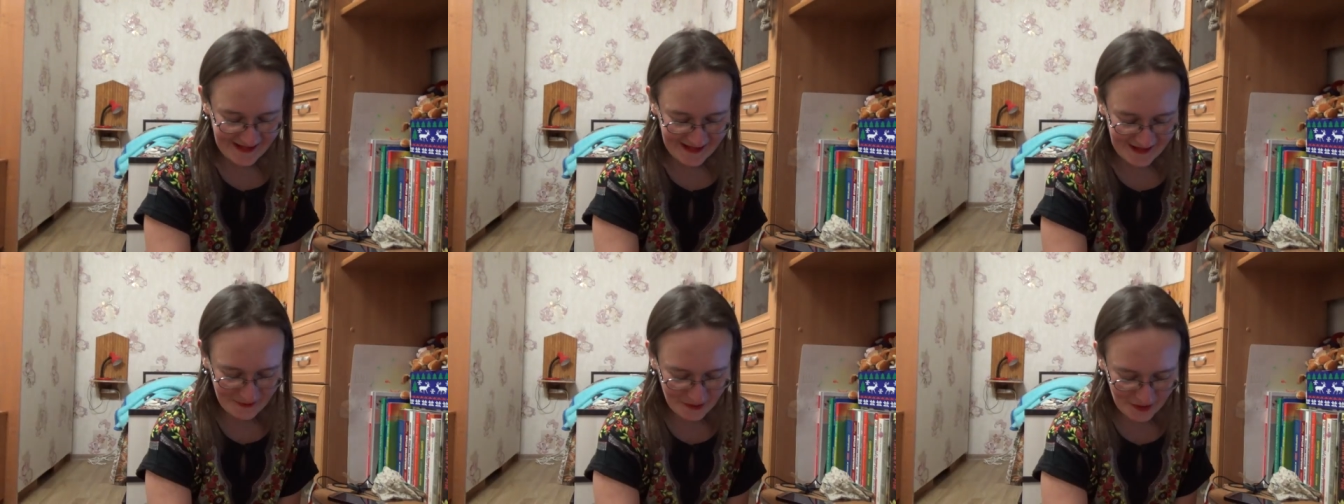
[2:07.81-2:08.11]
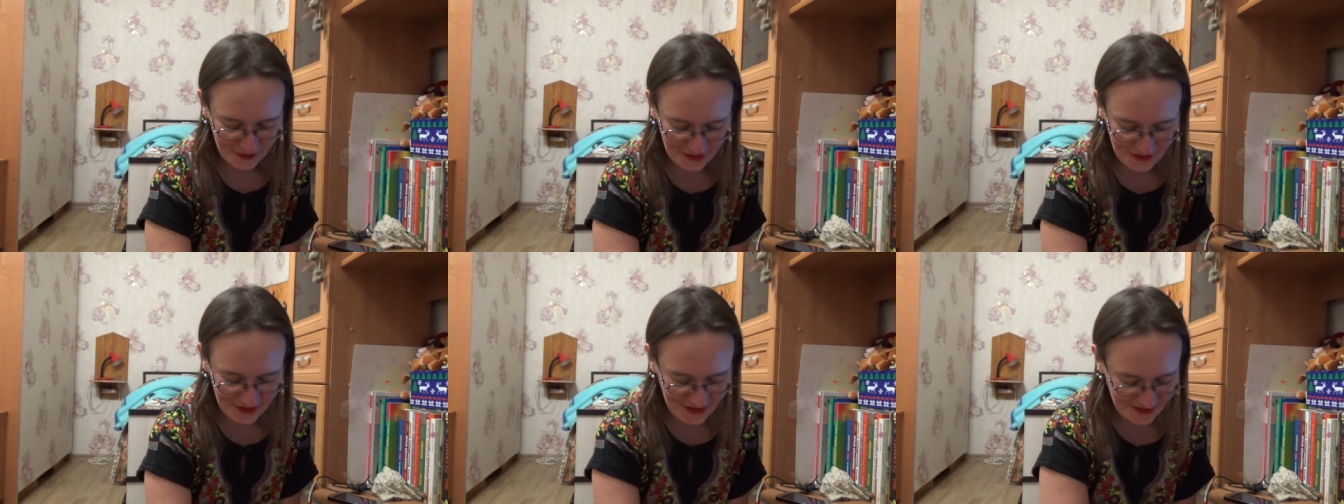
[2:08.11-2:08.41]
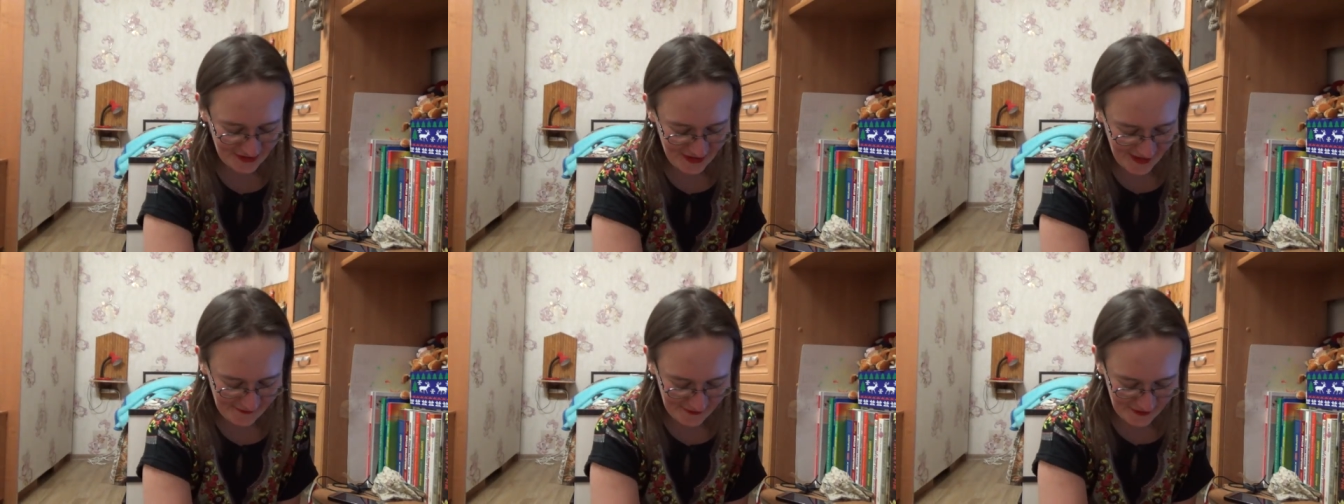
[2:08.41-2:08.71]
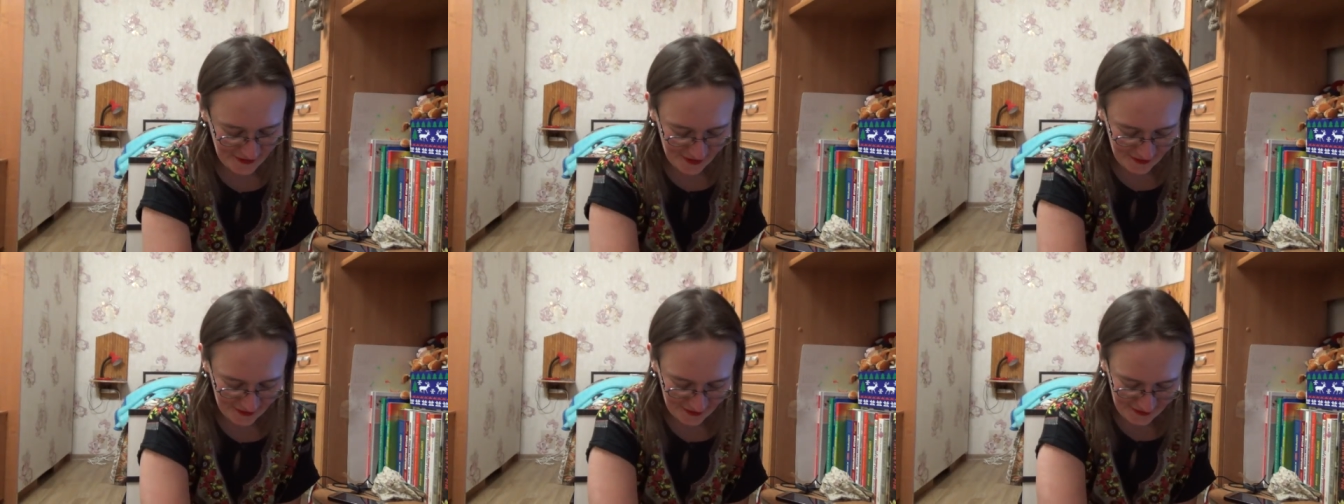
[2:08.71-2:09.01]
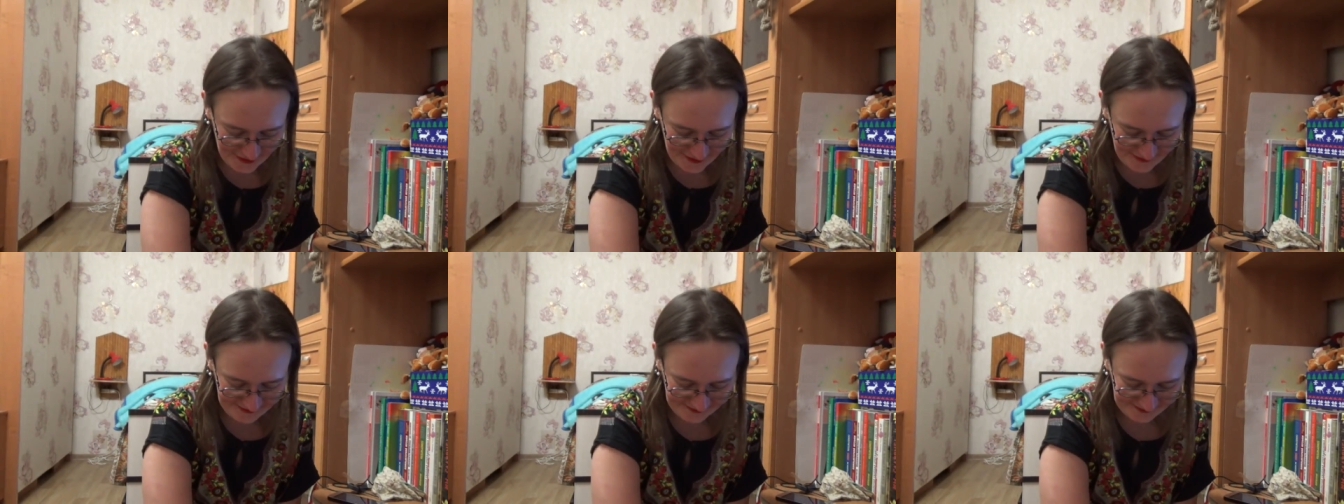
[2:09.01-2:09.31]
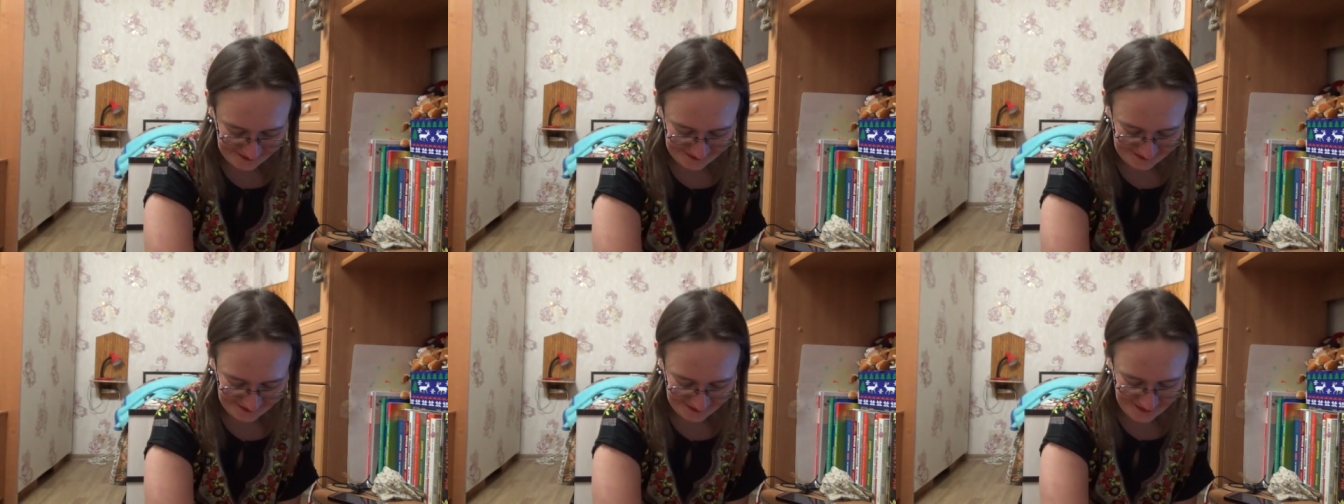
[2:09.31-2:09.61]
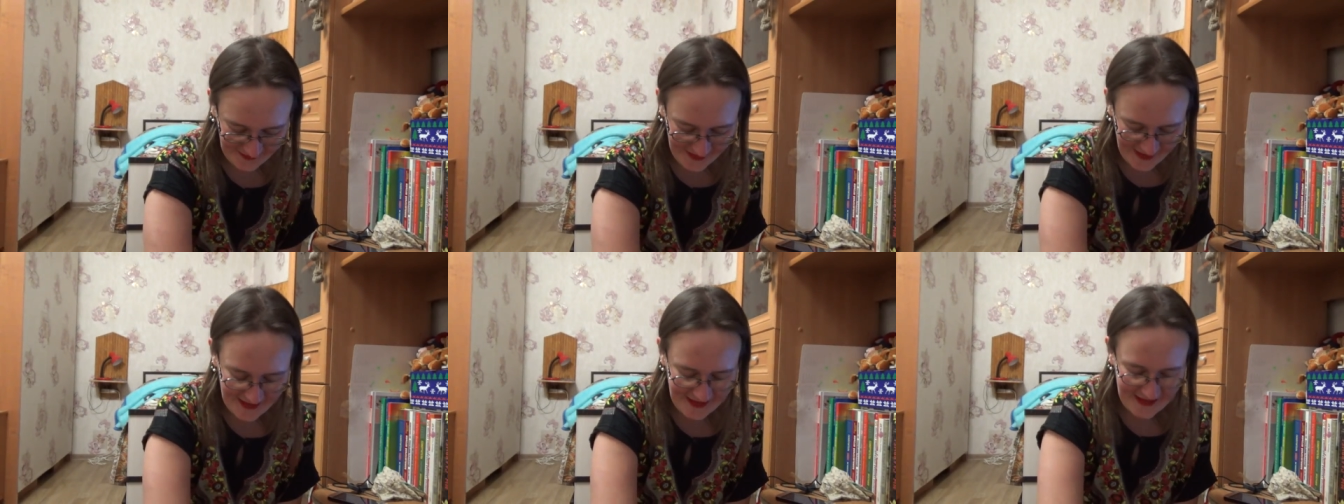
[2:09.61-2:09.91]
И вот не еда виноград.
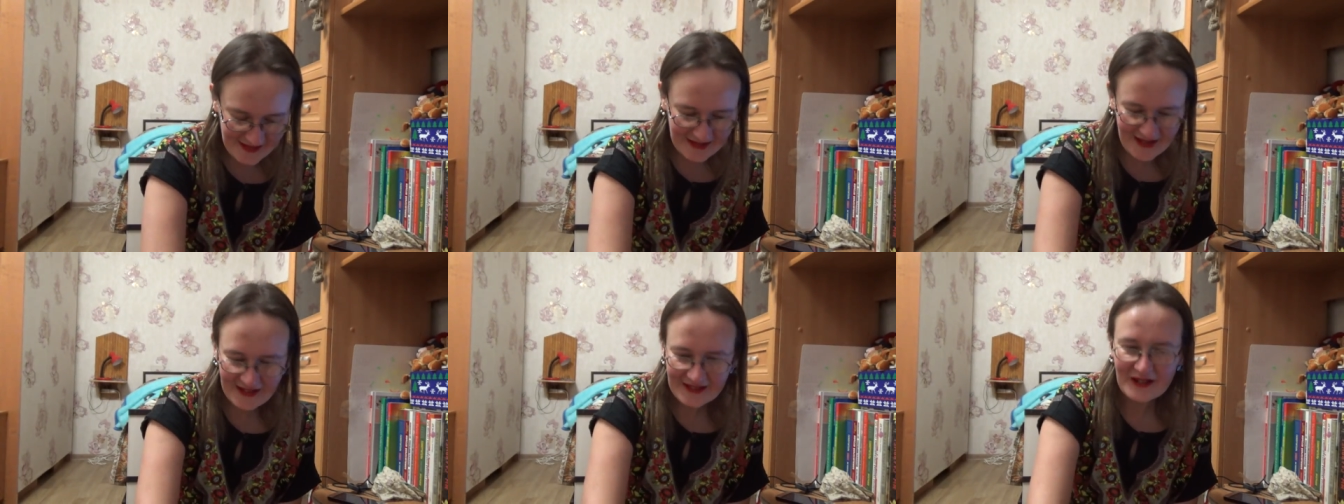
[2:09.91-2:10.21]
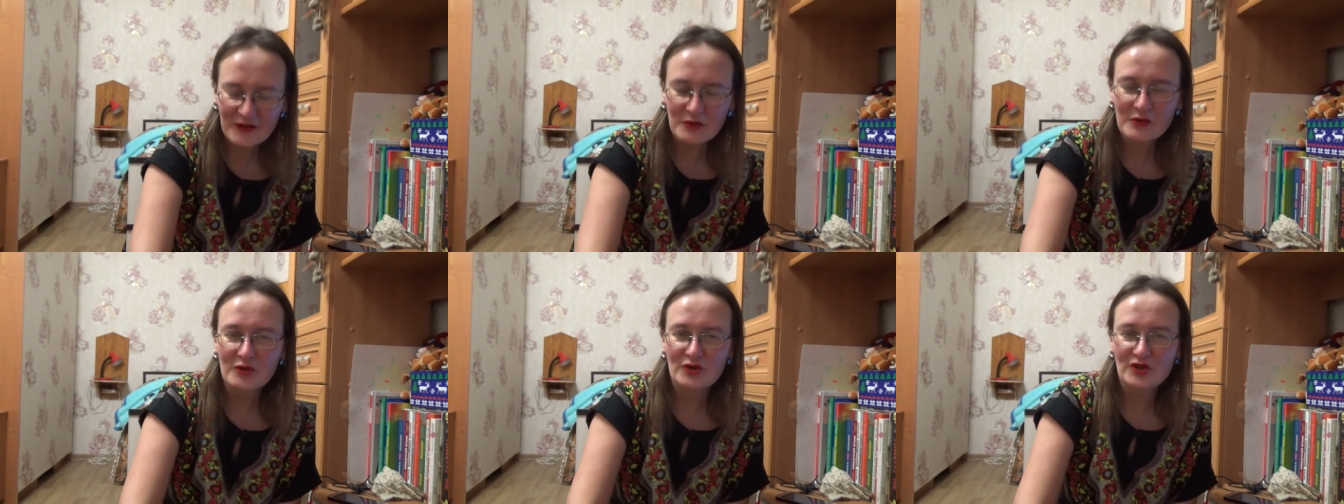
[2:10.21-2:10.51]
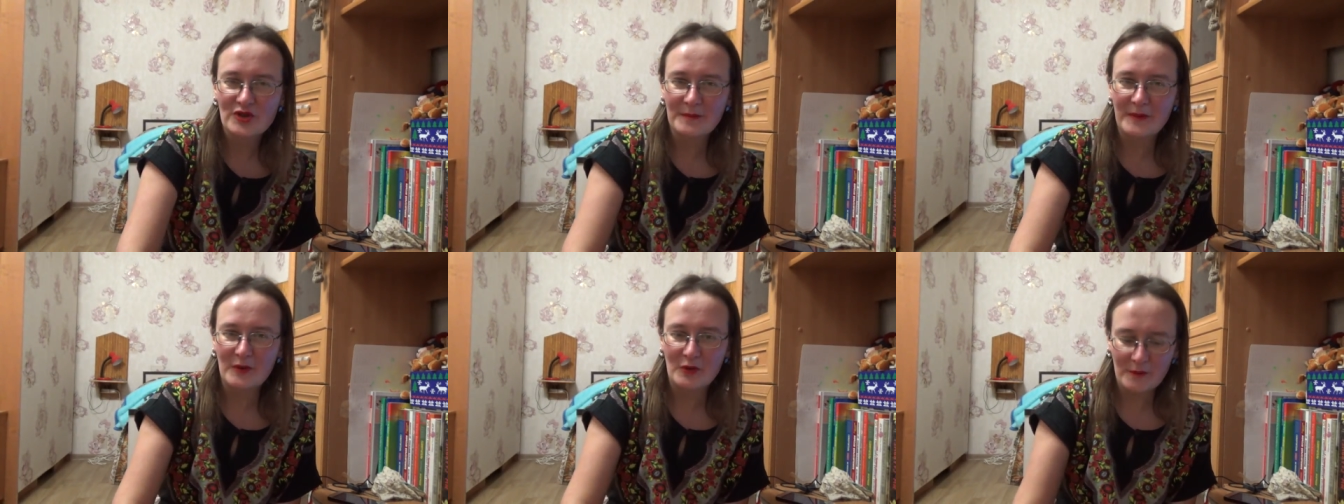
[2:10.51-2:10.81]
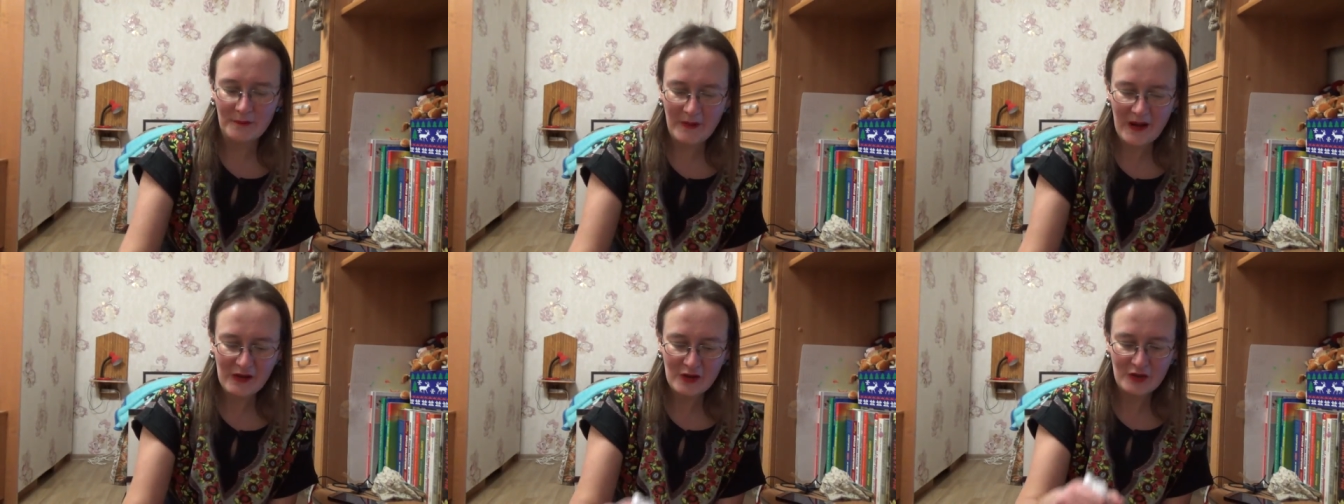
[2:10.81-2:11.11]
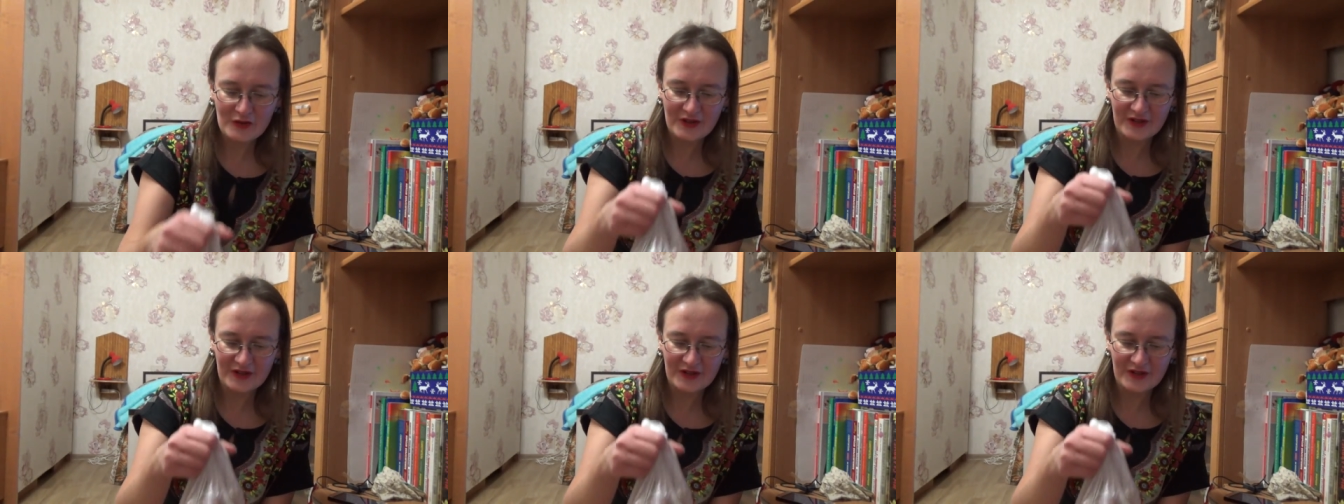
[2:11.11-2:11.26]
Я такой уже покупала,